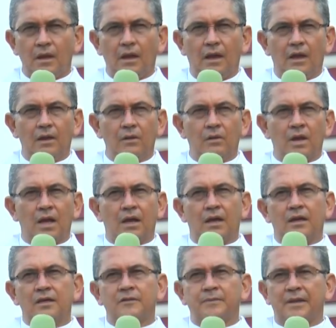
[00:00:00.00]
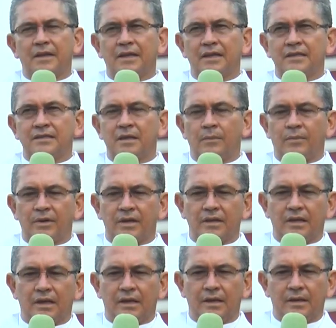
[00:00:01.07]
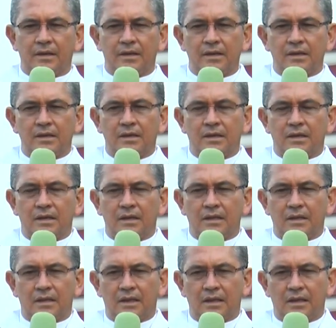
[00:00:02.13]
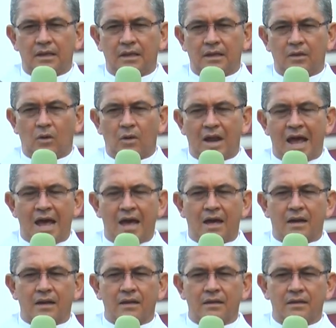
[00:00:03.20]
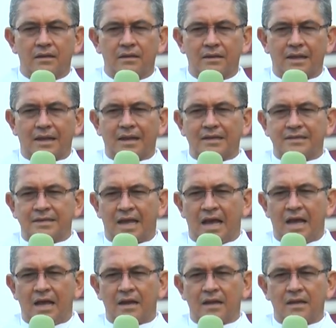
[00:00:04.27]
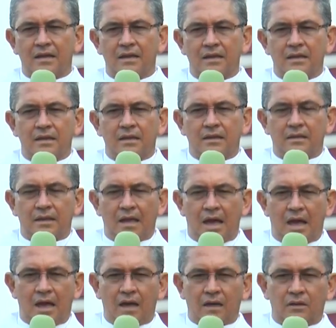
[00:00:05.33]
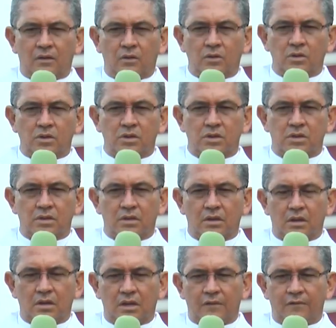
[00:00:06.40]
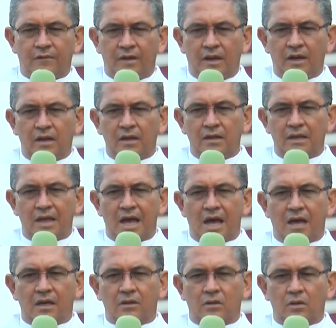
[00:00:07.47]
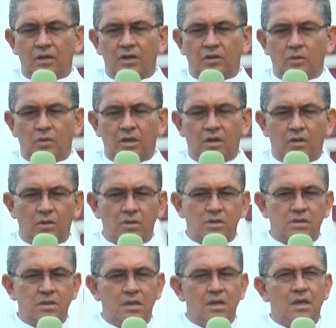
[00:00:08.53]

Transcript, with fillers: en una experiencia pues de de orar, de rezar, de actos de fe, de actos litúrgicos